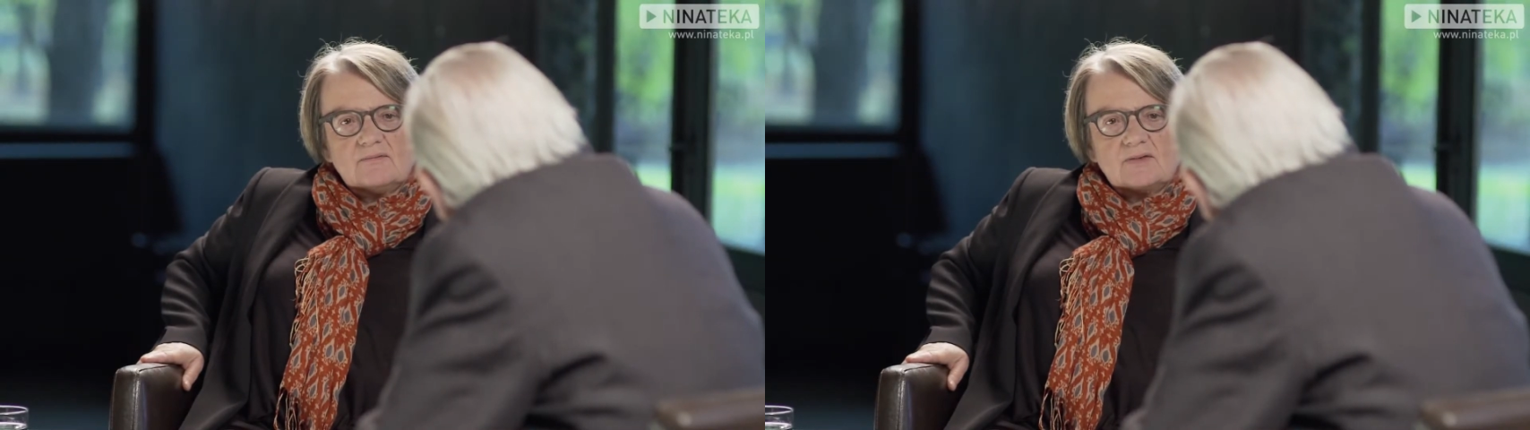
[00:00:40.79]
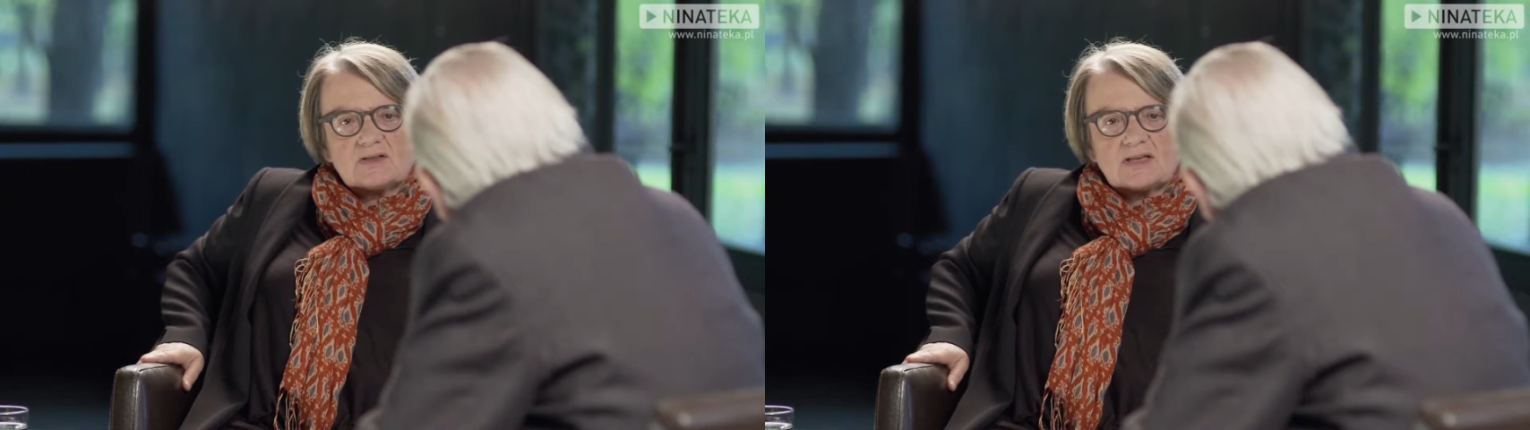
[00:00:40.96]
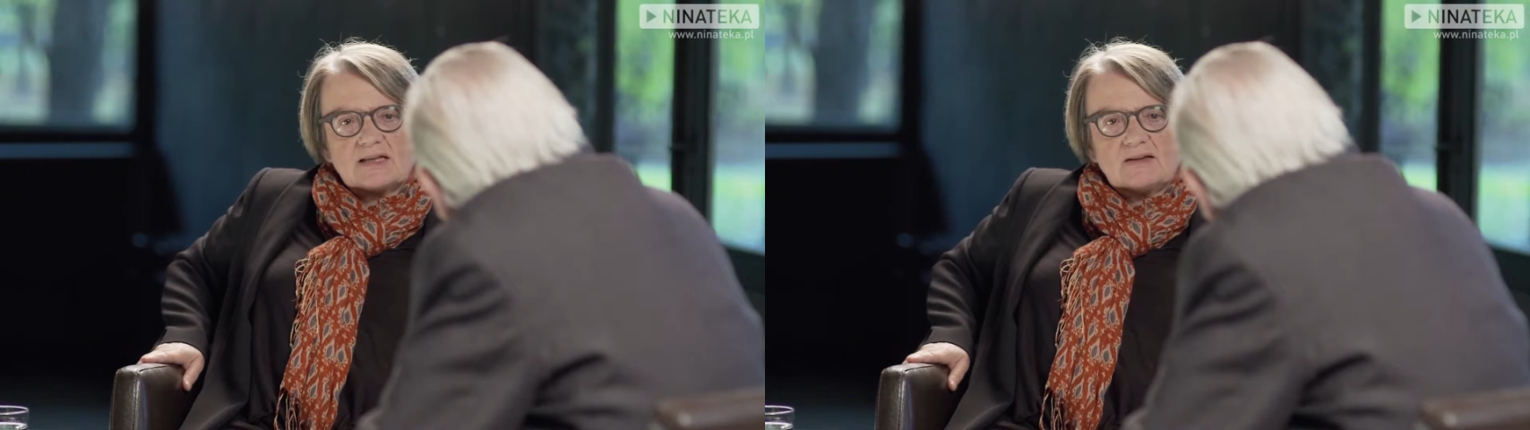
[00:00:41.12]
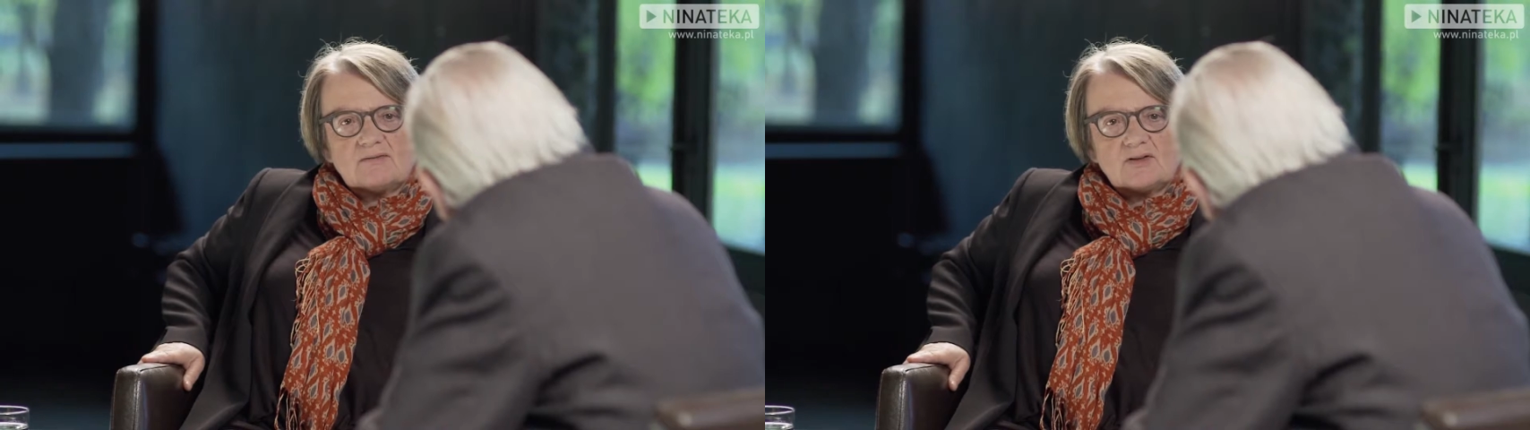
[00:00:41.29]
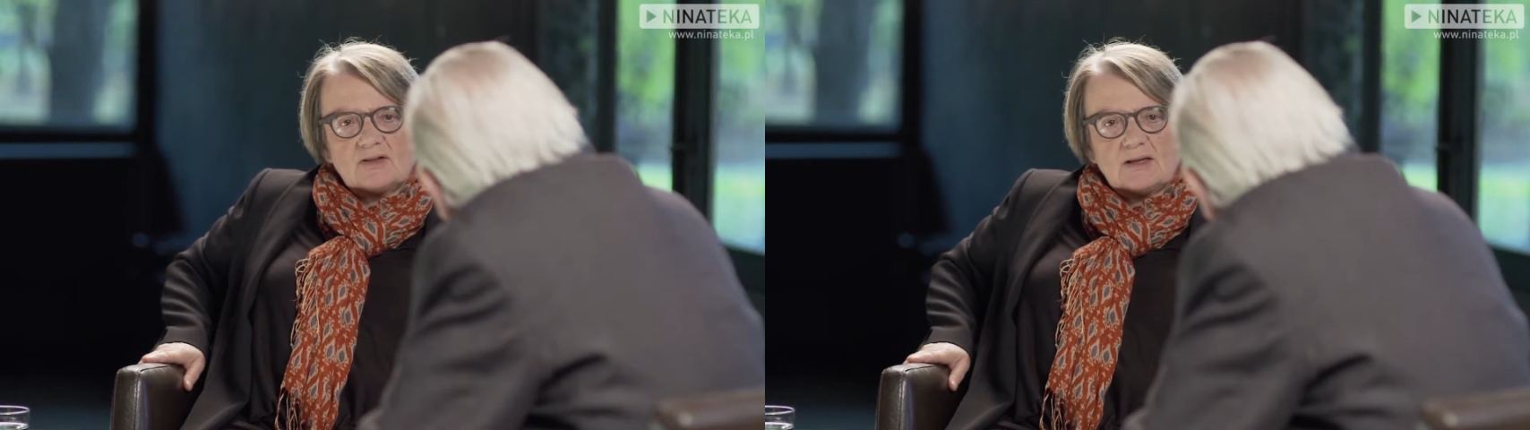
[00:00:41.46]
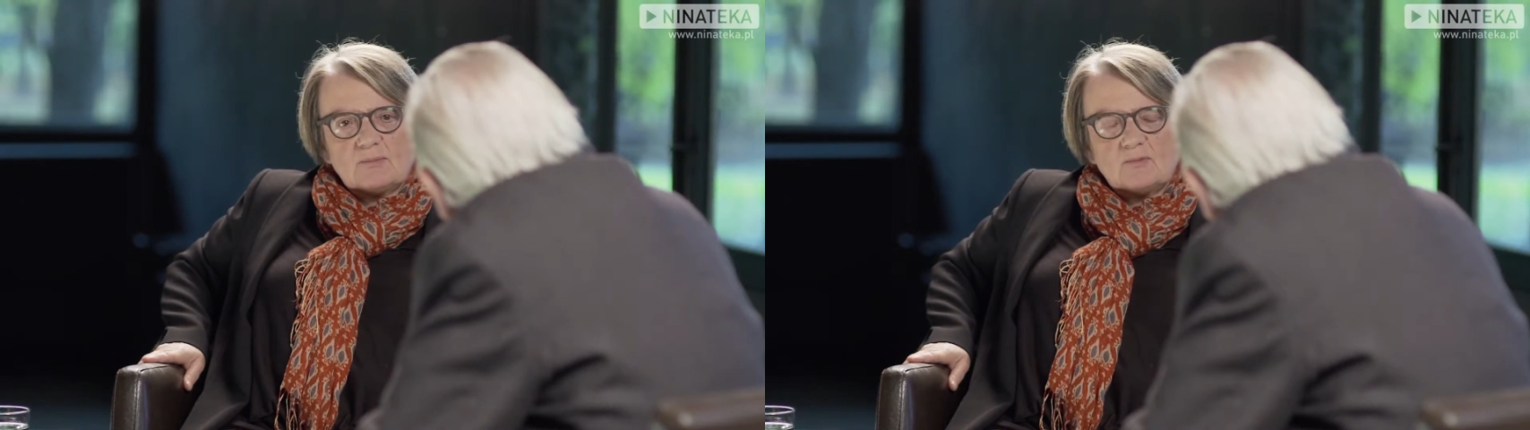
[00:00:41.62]
wiesz jak
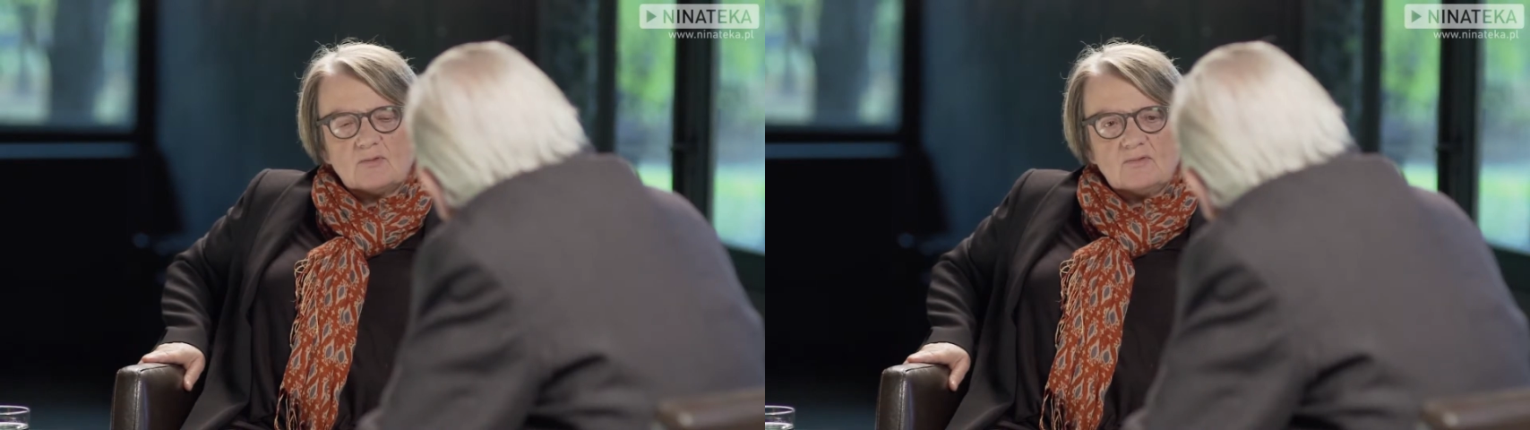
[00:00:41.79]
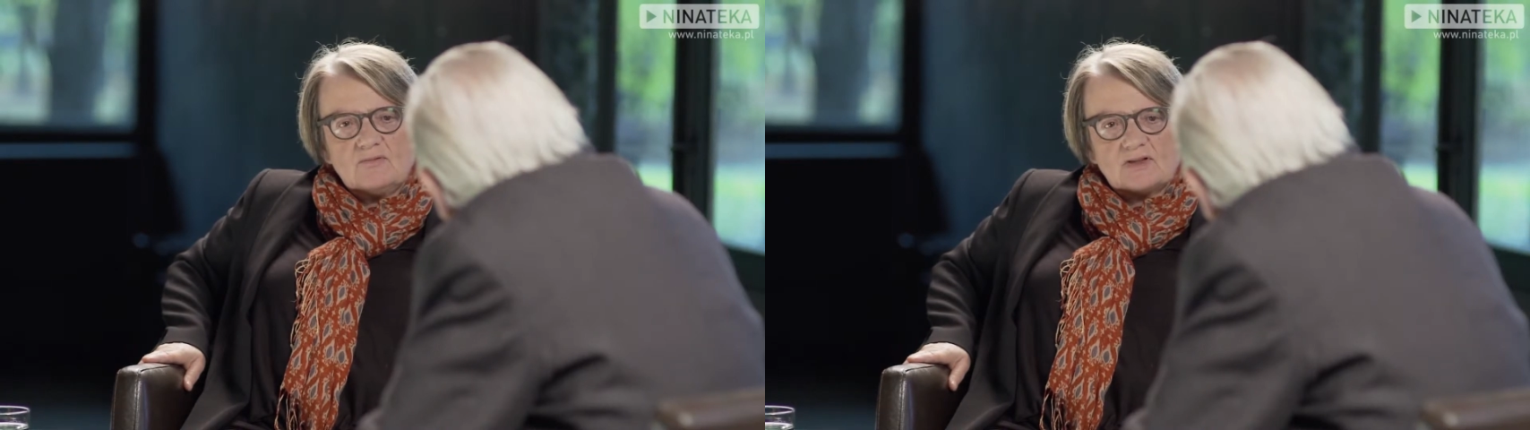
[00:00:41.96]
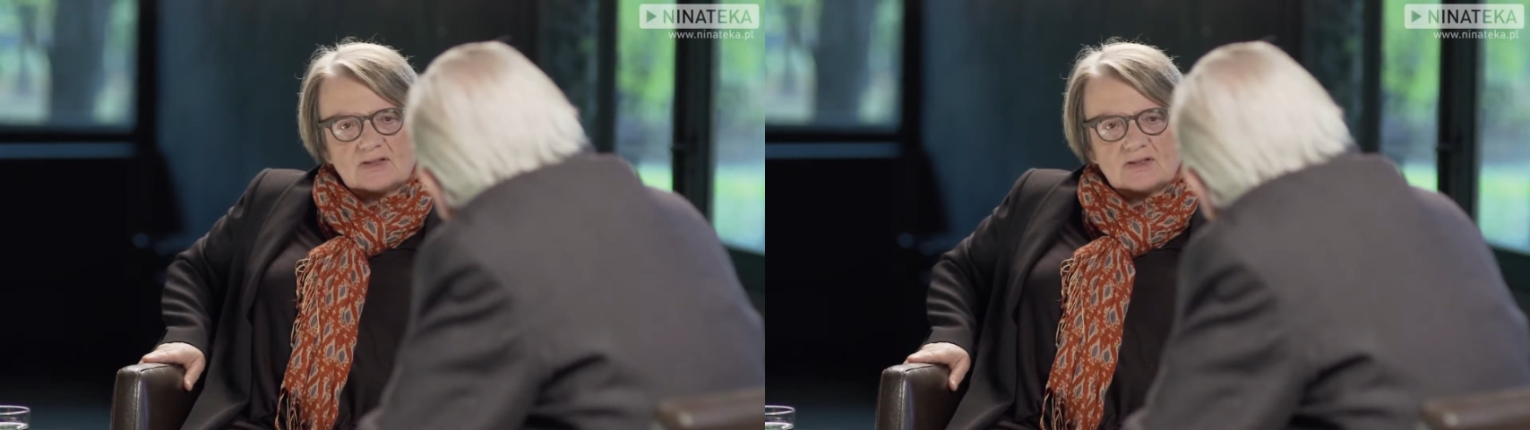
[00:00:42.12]
dawno temu?